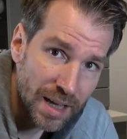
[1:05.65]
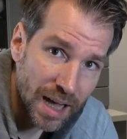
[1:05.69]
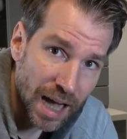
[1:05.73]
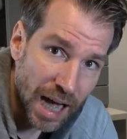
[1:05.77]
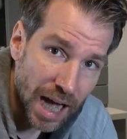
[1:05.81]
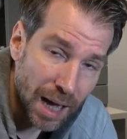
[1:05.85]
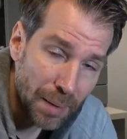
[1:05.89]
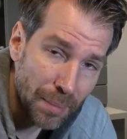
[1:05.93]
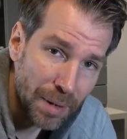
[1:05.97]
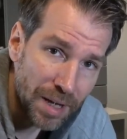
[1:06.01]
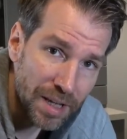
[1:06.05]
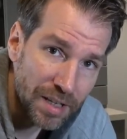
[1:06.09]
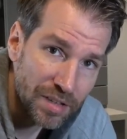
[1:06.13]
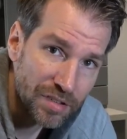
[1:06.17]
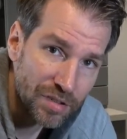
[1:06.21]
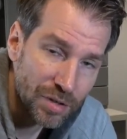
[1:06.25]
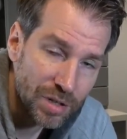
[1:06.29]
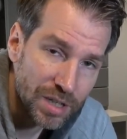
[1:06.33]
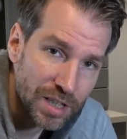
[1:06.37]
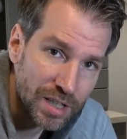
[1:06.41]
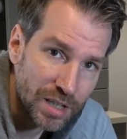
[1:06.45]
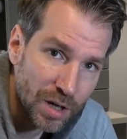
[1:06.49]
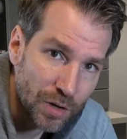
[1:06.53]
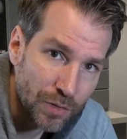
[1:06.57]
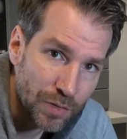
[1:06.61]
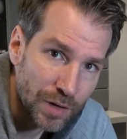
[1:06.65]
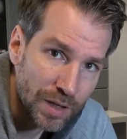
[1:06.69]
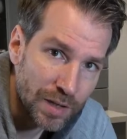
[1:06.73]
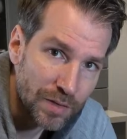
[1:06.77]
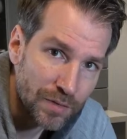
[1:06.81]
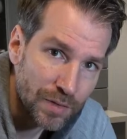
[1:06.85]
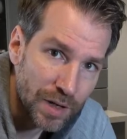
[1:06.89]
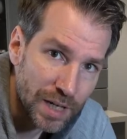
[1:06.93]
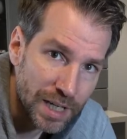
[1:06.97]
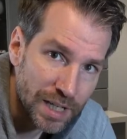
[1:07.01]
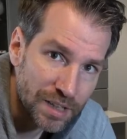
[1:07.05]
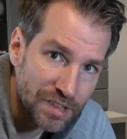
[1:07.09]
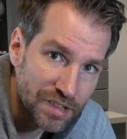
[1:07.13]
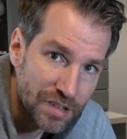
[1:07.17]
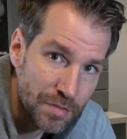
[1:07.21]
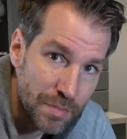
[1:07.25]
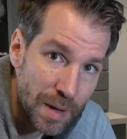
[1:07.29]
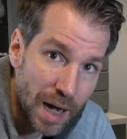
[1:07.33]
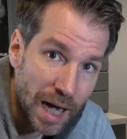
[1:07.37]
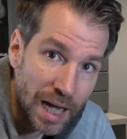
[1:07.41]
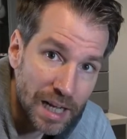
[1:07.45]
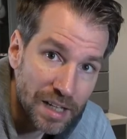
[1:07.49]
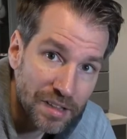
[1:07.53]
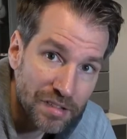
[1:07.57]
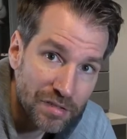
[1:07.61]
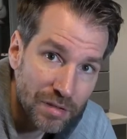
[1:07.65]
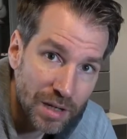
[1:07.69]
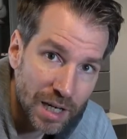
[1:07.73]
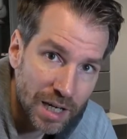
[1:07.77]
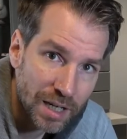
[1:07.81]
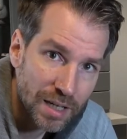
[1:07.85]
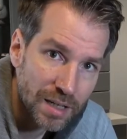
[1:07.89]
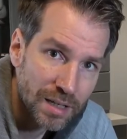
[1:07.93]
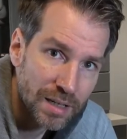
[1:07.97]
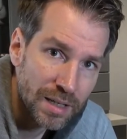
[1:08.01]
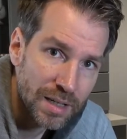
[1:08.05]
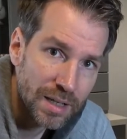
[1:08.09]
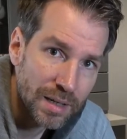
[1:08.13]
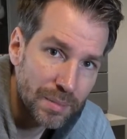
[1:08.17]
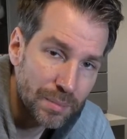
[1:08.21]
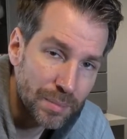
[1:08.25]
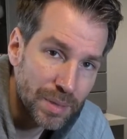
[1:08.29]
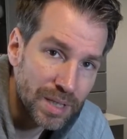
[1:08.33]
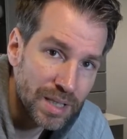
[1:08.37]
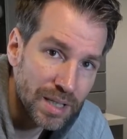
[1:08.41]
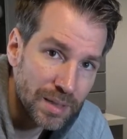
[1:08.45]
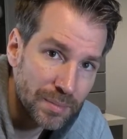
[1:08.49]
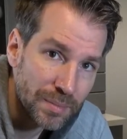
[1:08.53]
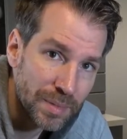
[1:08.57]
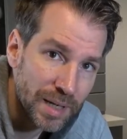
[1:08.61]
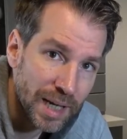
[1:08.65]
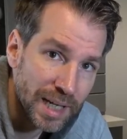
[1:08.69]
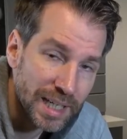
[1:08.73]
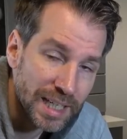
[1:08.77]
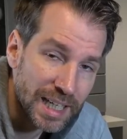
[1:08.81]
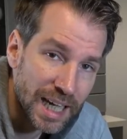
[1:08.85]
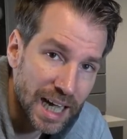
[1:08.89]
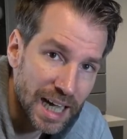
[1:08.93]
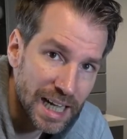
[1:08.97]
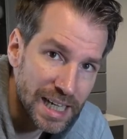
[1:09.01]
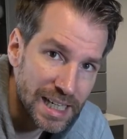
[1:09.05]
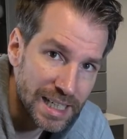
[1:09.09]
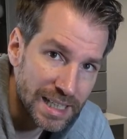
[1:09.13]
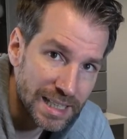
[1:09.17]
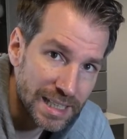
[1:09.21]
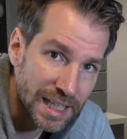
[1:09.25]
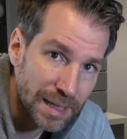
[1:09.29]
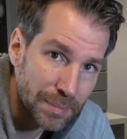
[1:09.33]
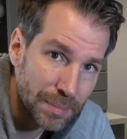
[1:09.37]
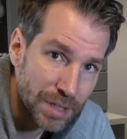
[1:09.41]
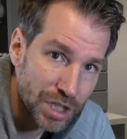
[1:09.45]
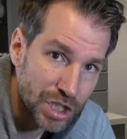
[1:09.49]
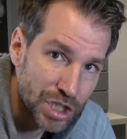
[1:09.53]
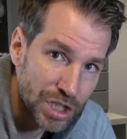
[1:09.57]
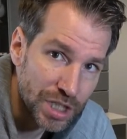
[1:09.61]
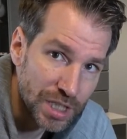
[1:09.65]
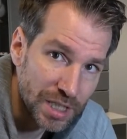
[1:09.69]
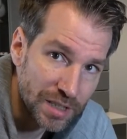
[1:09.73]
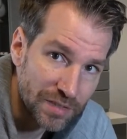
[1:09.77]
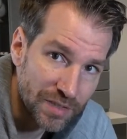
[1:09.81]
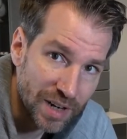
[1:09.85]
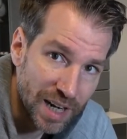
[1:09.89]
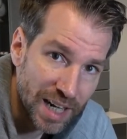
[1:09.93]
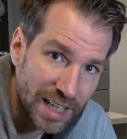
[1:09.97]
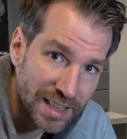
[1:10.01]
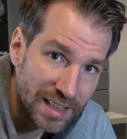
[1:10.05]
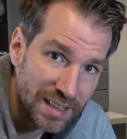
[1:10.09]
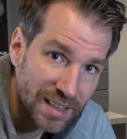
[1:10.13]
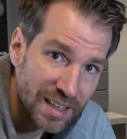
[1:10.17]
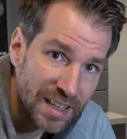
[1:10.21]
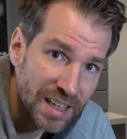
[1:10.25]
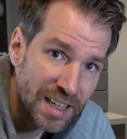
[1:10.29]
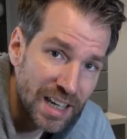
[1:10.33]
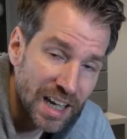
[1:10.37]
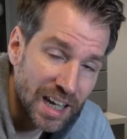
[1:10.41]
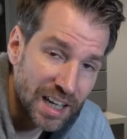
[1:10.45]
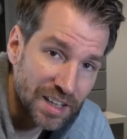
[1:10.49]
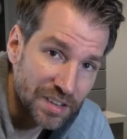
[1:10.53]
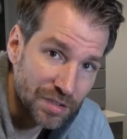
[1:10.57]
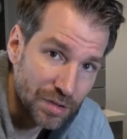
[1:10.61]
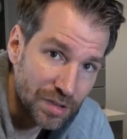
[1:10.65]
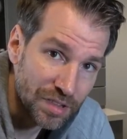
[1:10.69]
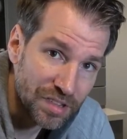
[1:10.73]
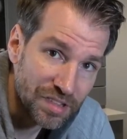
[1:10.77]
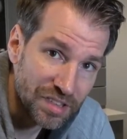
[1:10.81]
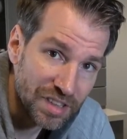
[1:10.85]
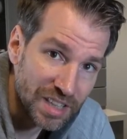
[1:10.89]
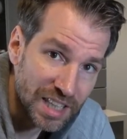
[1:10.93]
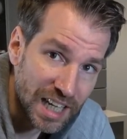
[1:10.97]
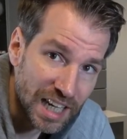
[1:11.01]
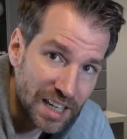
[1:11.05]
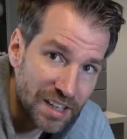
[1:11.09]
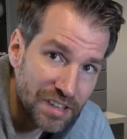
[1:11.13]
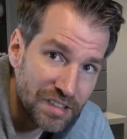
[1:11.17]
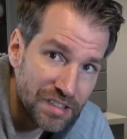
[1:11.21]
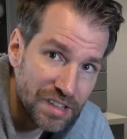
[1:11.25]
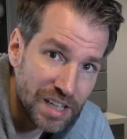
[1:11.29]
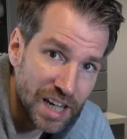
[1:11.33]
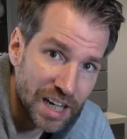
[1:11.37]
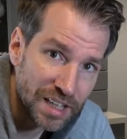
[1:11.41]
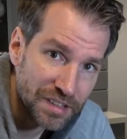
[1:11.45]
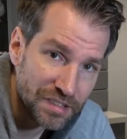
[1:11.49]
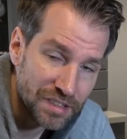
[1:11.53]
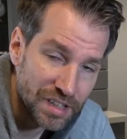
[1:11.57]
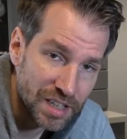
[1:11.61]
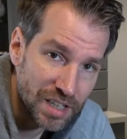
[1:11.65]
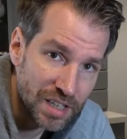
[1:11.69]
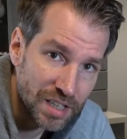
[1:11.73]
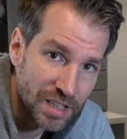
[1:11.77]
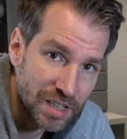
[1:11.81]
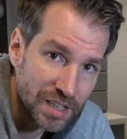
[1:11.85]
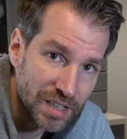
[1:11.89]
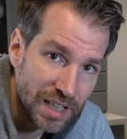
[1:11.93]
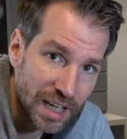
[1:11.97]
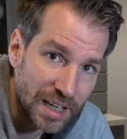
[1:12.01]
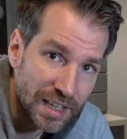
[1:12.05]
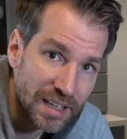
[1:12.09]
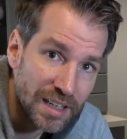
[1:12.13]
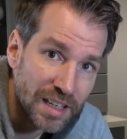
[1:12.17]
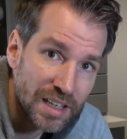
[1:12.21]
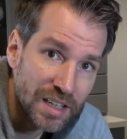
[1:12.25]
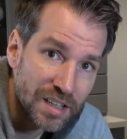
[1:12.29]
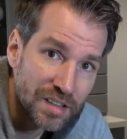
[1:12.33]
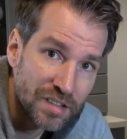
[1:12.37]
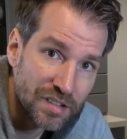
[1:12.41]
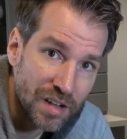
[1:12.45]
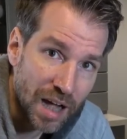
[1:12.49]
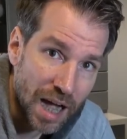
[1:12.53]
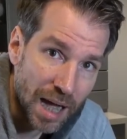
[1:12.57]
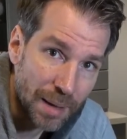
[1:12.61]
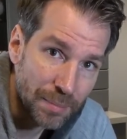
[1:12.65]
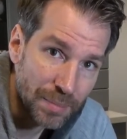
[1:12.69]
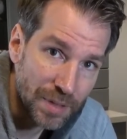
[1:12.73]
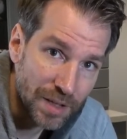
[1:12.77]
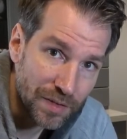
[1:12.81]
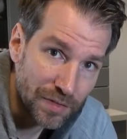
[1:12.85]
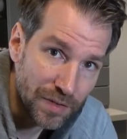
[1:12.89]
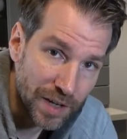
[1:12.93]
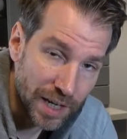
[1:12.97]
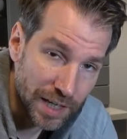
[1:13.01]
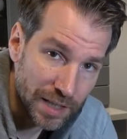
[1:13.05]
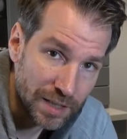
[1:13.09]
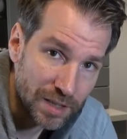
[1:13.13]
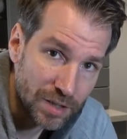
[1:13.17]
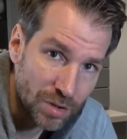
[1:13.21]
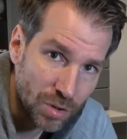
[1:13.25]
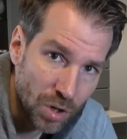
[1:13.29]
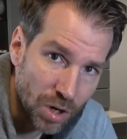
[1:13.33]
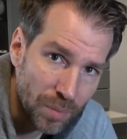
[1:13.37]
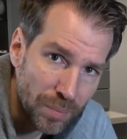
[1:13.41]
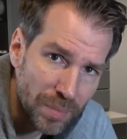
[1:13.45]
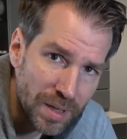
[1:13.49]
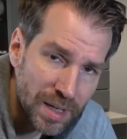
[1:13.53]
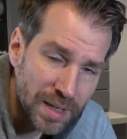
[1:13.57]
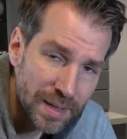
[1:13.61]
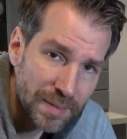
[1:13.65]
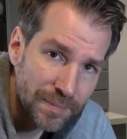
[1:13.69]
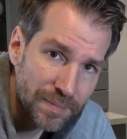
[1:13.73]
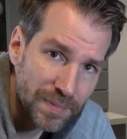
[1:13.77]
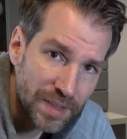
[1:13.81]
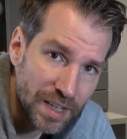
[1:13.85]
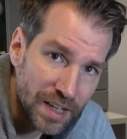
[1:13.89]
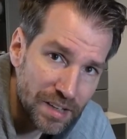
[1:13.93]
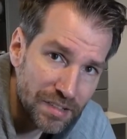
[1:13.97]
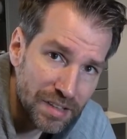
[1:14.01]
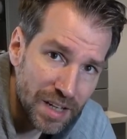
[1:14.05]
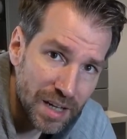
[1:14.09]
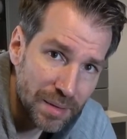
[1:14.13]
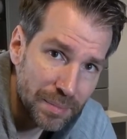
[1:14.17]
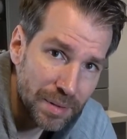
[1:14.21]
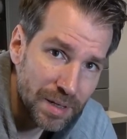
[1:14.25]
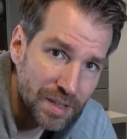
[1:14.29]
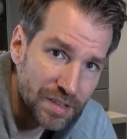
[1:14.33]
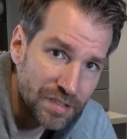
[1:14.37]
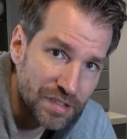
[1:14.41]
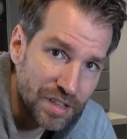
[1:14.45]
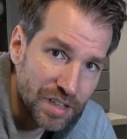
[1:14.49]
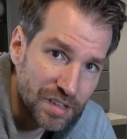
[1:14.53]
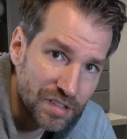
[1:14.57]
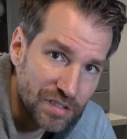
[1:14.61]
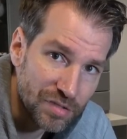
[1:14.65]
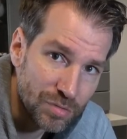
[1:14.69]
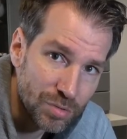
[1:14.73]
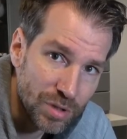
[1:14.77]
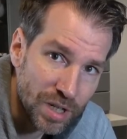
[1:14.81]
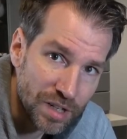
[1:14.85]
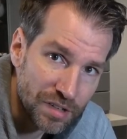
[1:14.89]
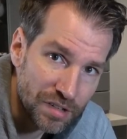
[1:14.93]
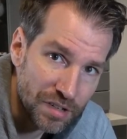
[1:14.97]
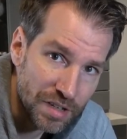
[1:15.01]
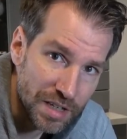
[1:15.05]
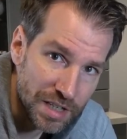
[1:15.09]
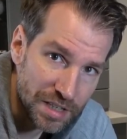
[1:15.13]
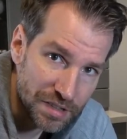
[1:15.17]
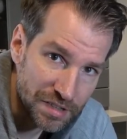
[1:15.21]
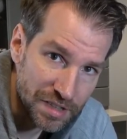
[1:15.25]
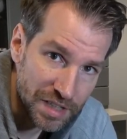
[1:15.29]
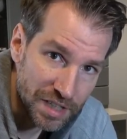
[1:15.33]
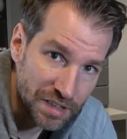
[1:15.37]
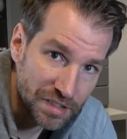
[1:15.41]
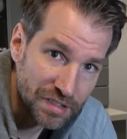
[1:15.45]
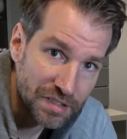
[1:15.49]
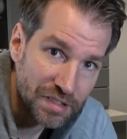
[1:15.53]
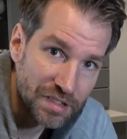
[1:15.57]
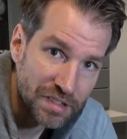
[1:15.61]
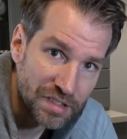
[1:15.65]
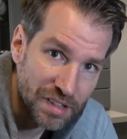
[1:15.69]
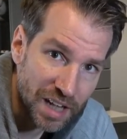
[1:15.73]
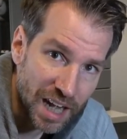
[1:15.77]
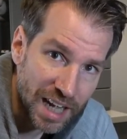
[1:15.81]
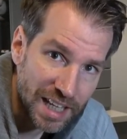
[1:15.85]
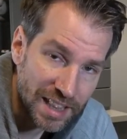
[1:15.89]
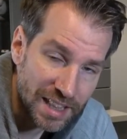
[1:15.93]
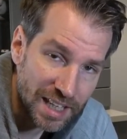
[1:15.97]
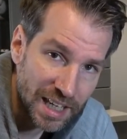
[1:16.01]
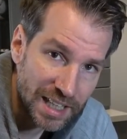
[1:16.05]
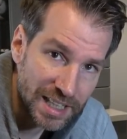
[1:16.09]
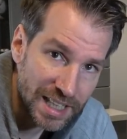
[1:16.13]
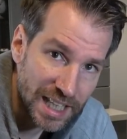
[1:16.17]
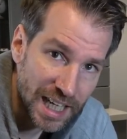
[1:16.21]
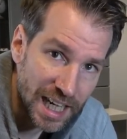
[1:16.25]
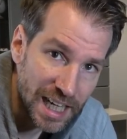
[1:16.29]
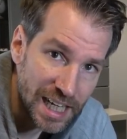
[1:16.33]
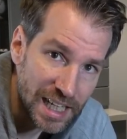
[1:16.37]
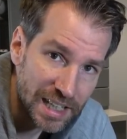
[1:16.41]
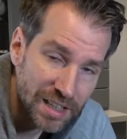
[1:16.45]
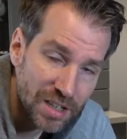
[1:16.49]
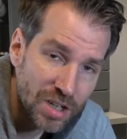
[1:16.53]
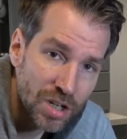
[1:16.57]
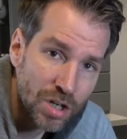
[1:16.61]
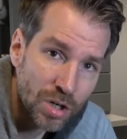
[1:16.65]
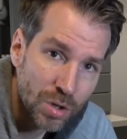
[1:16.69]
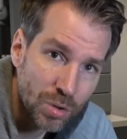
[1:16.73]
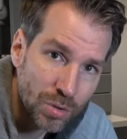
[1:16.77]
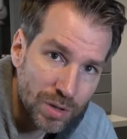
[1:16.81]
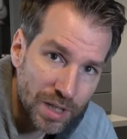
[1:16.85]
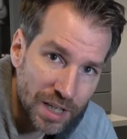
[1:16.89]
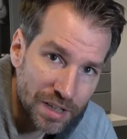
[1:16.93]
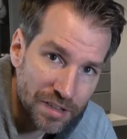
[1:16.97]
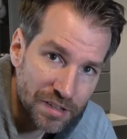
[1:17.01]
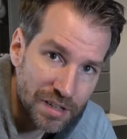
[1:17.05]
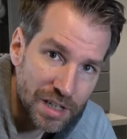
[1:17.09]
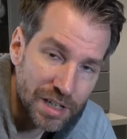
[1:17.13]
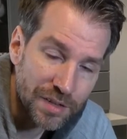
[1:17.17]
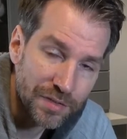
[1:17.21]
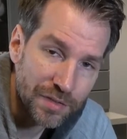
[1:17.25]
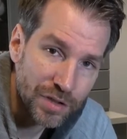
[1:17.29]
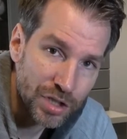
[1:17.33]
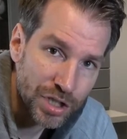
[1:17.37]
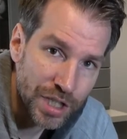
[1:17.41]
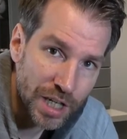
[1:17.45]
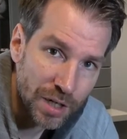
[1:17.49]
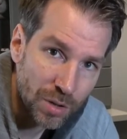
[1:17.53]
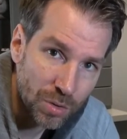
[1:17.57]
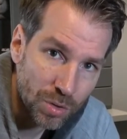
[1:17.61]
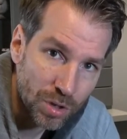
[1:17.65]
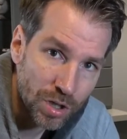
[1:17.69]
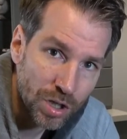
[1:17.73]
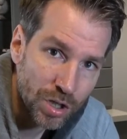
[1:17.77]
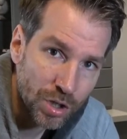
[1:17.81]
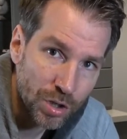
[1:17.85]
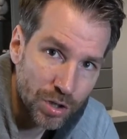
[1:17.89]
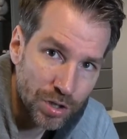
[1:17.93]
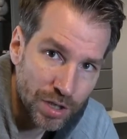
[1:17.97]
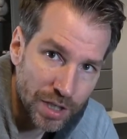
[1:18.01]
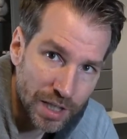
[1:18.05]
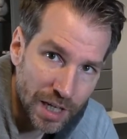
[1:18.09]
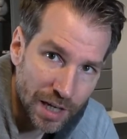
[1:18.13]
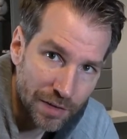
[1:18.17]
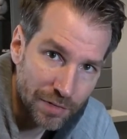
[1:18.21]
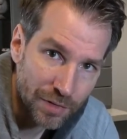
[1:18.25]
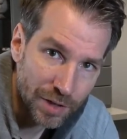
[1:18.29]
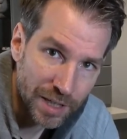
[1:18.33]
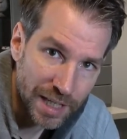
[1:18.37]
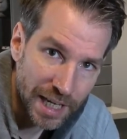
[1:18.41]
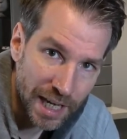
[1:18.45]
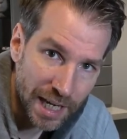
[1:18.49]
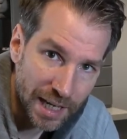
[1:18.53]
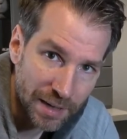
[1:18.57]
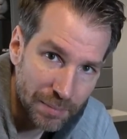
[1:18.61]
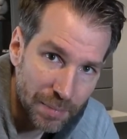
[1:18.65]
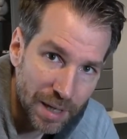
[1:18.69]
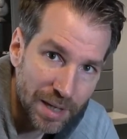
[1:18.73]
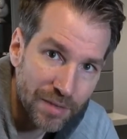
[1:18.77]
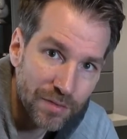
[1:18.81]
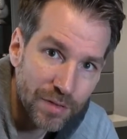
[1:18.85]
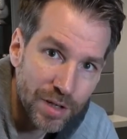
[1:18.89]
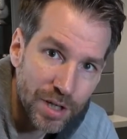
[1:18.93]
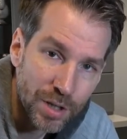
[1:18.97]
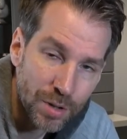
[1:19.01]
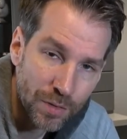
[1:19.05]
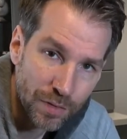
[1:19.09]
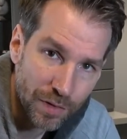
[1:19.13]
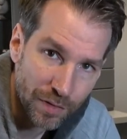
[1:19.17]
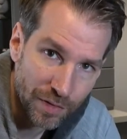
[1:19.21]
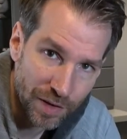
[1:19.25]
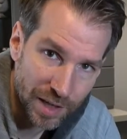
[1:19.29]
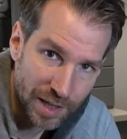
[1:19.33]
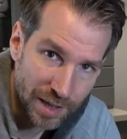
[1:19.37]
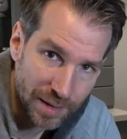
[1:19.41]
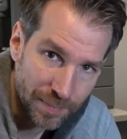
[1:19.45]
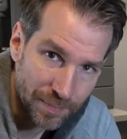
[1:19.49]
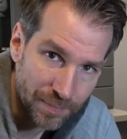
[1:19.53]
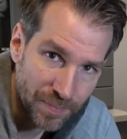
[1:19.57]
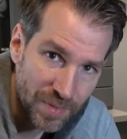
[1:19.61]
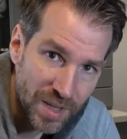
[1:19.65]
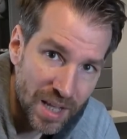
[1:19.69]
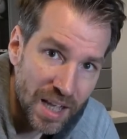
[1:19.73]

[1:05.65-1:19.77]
Aber ihr solltet auf jeden Fall jetzt nicht mehr allzu lange mit dem Entkalken der Maschine warten. Ansonsten kann es tatsächlich dann zu einem Defekt kommen. Deshalb seht zu, dass ihr sie jetzt zeitnah entkalkt und als Hilfestellung könnt ihr dafür gerne mein Video verwenden.